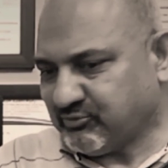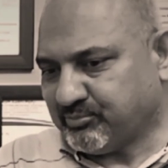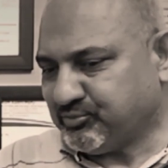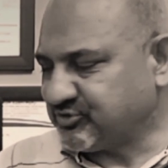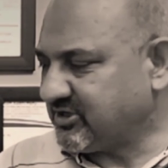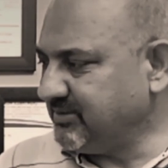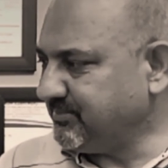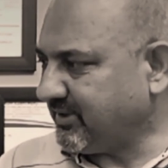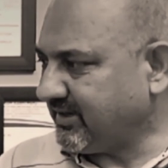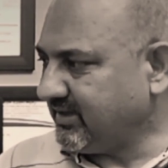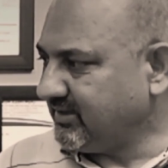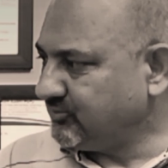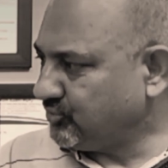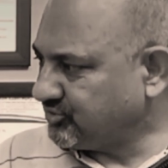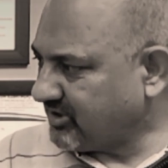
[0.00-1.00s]
जब वो मुस्लिम
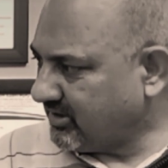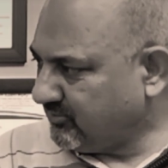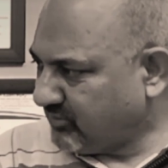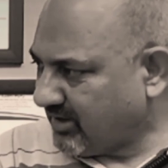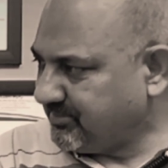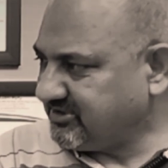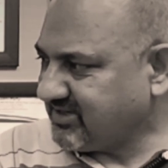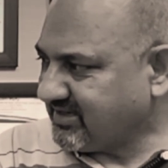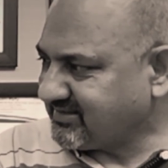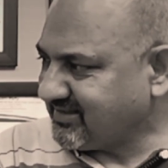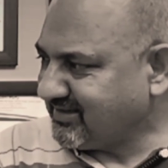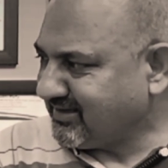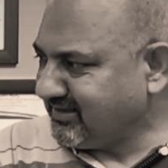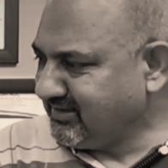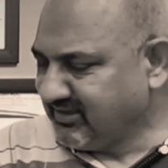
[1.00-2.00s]
बने तो जब वहाँ भी
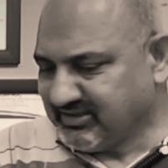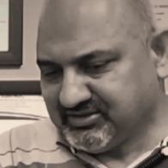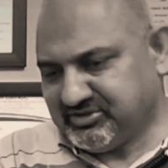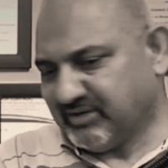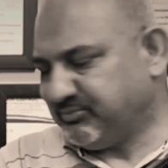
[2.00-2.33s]
जातियाँ गई